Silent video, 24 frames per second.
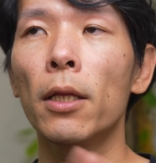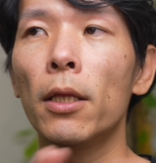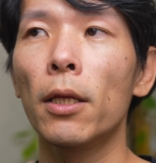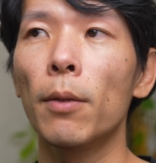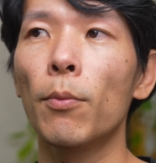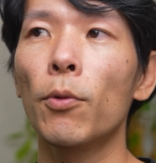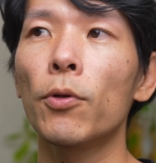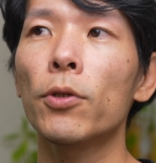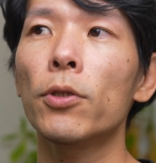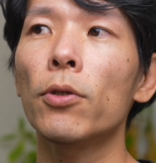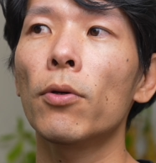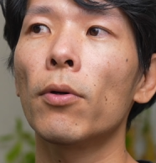で、
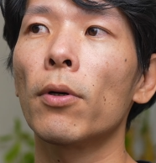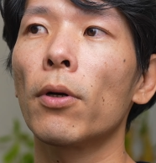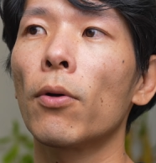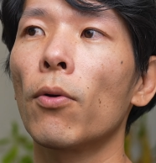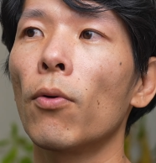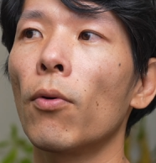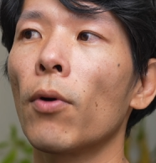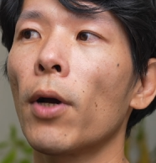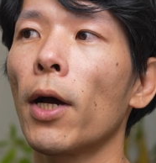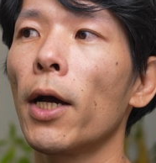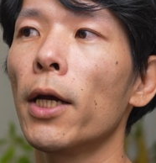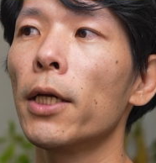もちろん、こ
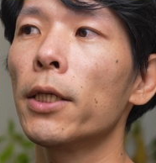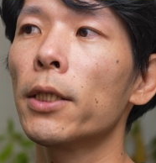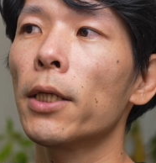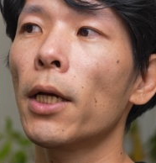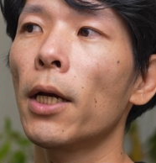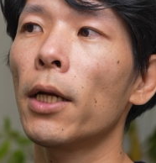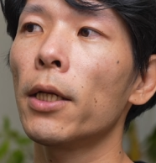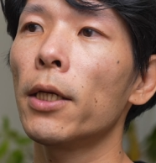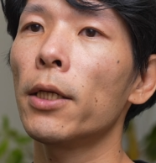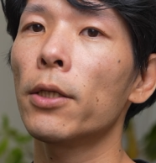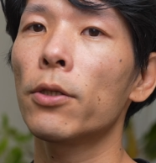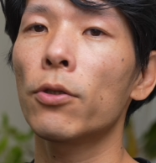の会
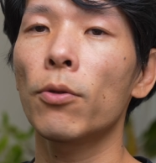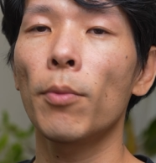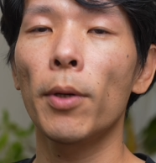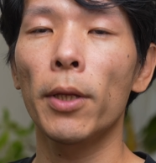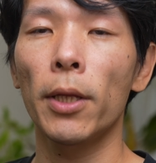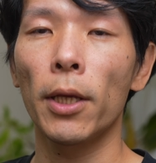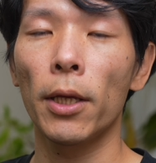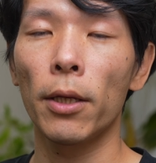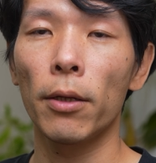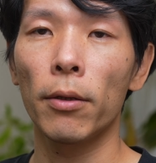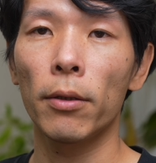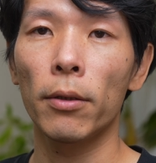社に勤め
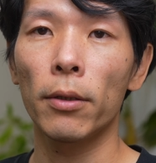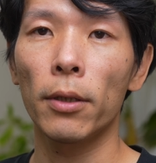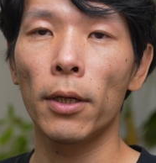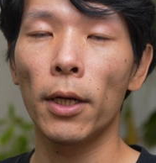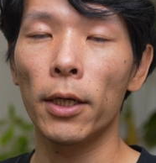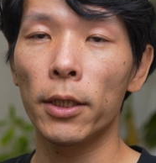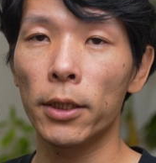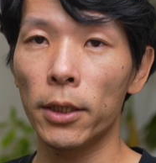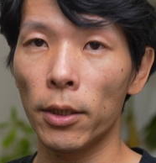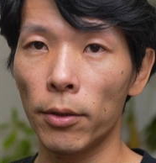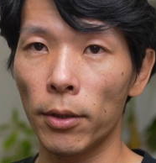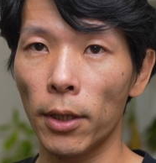てい
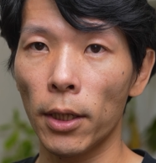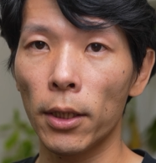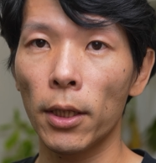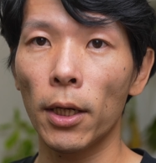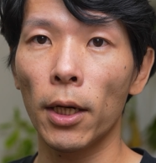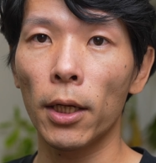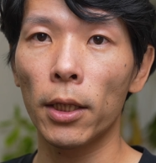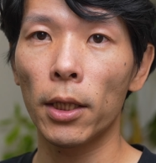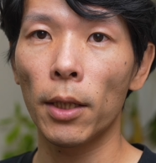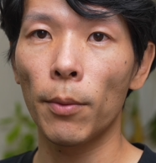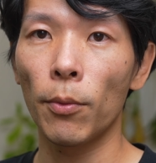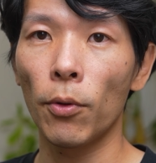らっしゃる
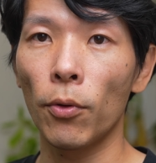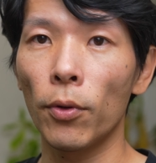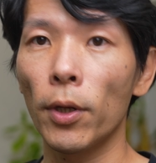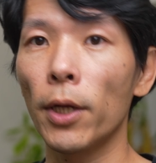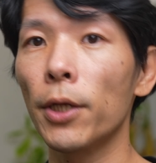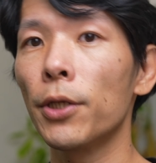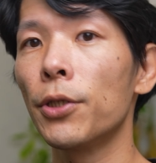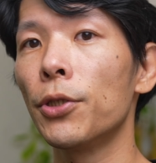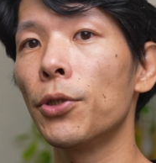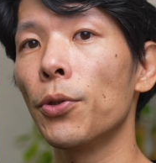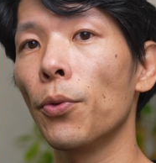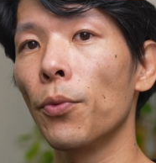方々も
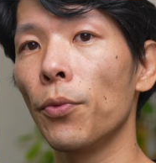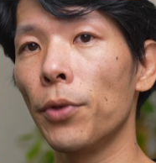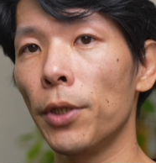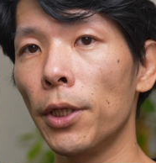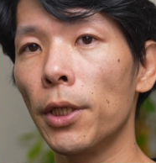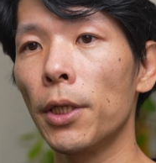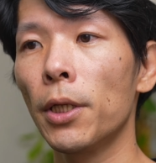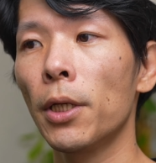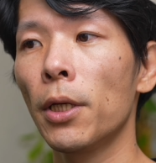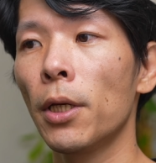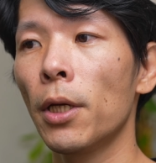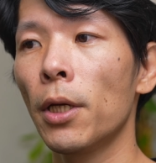同じように、